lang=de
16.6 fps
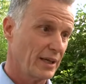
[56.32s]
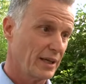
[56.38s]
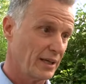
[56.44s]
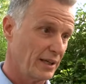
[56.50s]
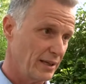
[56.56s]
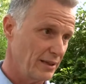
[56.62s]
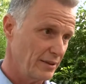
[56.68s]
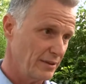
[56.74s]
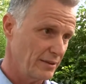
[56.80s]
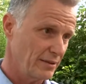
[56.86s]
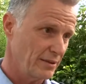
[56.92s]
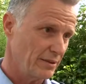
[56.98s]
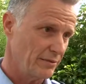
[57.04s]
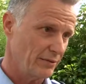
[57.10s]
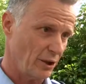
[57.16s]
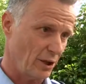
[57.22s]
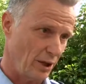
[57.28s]
Kinder
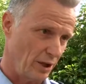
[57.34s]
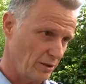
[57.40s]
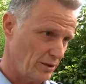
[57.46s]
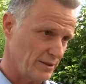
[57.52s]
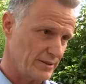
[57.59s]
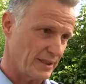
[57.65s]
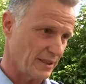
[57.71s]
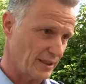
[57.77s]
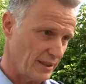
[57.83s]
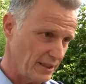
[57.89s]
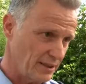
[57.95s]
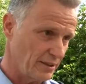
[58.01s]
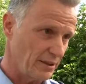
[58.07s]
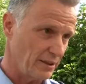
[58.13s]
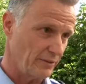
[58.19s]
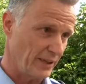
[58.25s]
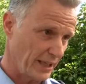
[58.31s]
verhalten sich nicht
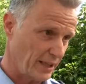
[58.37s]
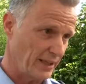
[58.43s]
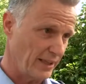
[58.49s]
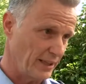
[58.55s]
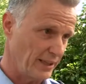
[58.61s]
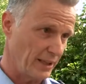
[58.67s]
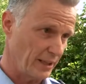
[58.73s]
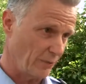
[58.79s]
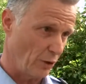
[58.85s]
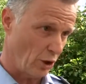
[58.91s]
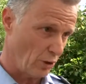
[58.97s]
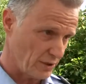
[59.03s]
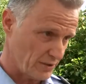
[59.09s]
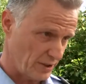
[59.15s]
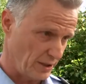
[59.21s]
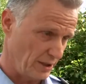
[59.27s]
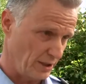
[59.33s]
wie kleine
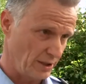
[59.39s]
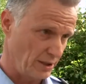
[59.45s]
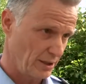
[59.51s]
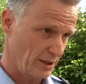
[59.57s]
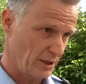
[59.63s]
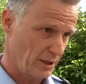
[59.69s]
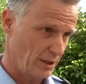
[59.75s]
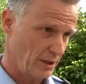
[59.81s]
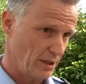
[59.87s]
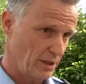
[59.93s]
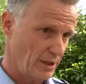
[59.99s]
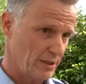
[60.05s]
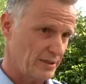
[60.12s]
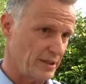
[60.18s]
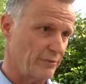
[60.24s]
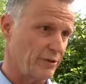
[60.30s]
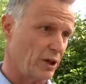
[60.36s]
Erwachsene.
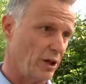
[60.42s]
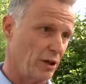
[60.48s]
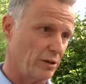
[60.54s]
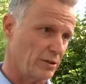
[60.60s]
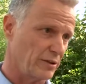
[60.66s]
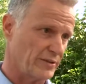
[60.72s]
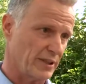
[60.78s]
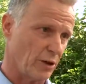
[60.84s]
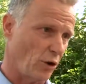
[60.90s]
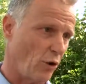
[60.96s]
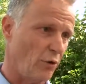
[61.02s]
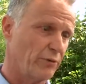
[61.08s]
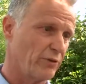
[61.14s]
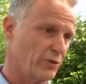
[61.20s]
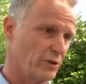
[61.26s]
Sie verhalten sich oft